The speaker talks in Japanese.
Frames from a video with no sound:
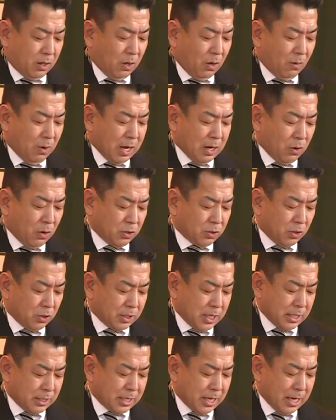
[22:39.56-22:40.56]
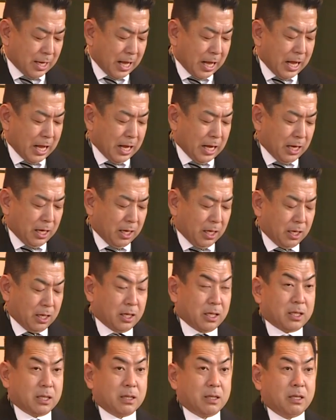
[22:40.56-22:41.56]
今日は校長先生が
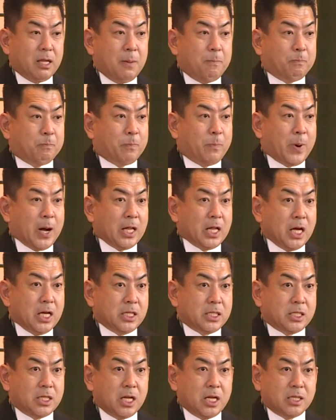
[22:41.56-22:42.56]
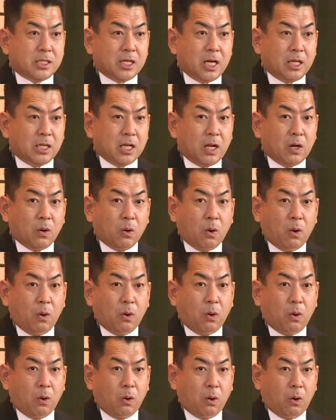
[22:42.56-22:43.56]
花1年生になる方法
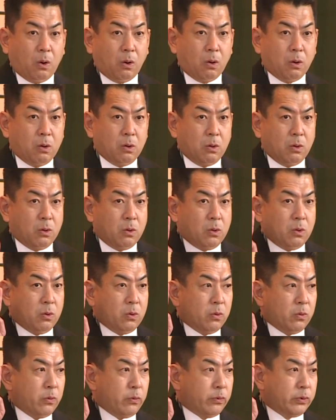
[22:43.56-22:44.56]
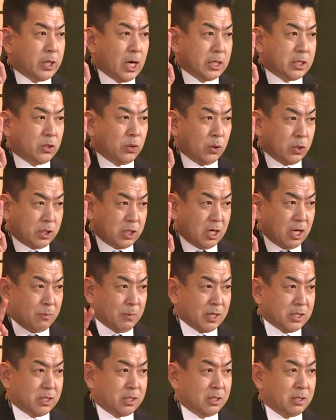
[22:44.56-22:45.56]
を2つ教え
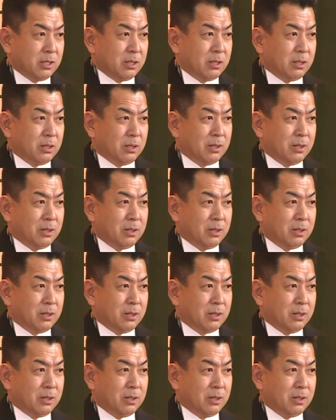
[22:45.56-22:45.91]
ます